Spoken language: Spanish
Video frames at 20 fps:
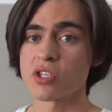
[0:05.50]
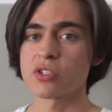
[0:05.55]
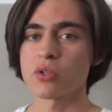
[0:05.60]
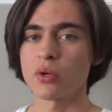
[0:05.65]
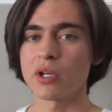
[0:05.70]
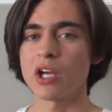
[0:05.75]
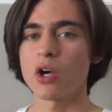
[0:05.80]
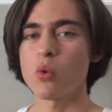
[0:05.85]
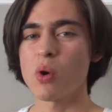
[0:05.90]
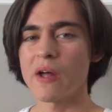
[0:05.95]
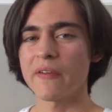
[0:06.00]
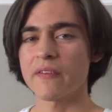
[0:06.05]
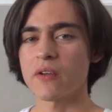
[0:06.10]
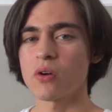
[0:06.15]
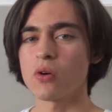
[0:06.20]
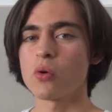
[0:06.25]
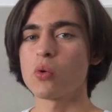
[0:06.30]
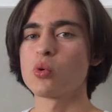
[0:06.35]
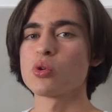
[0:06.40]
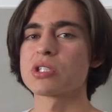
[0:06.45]
Story
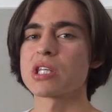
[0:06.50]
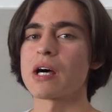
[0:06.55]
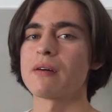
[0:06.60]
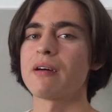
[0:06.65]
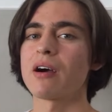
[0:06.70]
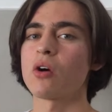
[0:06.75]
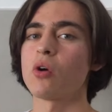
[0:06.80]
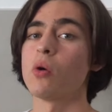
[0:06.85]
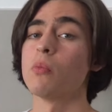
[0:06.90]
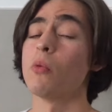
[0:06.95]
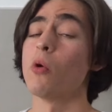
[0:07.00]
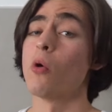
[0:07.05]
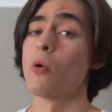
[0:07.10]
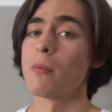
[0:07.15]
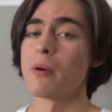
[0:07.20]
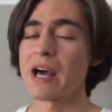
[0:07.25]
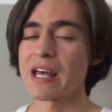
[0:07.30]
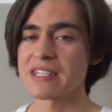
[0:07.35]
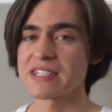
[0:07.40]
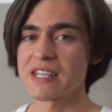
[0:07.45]
4 usaba como
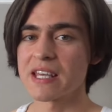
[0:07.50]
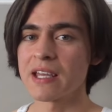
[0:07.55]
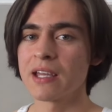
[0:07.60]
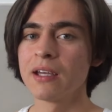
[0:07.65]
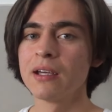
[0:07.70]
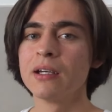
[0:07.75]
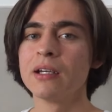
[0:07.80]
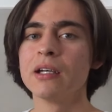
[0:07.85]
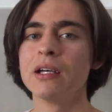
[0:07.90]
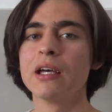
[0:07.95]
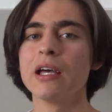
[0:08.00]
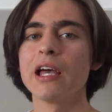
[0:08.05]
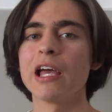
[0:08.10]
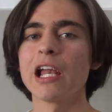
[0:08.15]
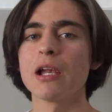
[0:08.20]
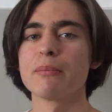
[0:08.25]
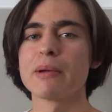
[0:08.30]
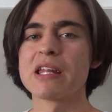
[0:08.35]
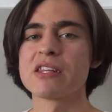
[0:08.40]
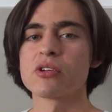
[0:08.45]
base
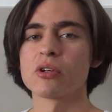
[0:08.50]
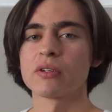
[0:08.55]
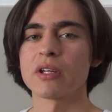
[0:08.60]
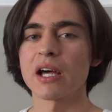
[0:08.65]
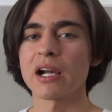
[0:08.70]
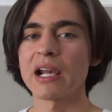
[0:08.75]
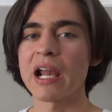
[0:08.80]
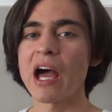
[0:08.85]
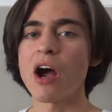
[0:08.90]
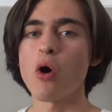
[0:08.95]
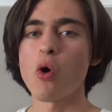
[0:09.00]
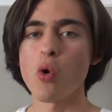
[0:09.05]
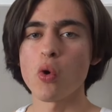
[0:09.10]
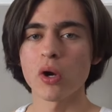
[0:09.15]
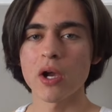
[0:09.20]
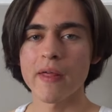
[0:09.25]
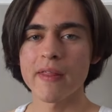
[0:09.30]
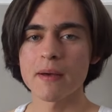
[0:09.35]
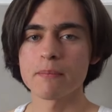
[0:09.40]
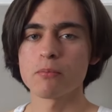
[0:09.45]
el mencionar la
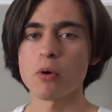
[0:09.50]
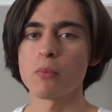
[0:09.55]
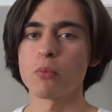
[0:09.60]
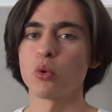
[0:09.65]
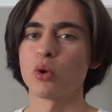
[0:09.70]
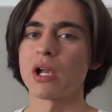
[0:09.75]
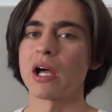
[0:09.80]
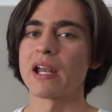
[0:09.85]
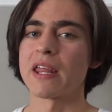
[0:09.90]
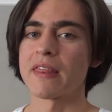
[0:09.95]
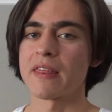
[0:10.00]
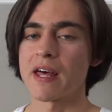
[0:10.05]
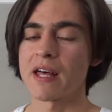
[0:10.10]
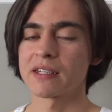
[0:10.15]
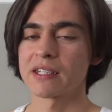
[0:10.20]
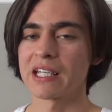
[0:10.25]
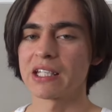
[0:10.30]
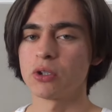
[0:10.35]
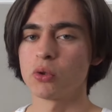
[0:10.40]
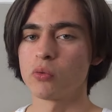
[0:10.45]
ola de
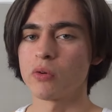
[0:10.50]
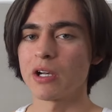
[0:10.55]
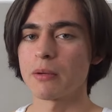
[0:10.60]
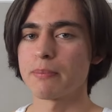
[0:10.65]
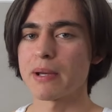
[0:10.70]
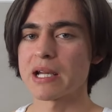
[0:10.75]
popularidad que tuvo el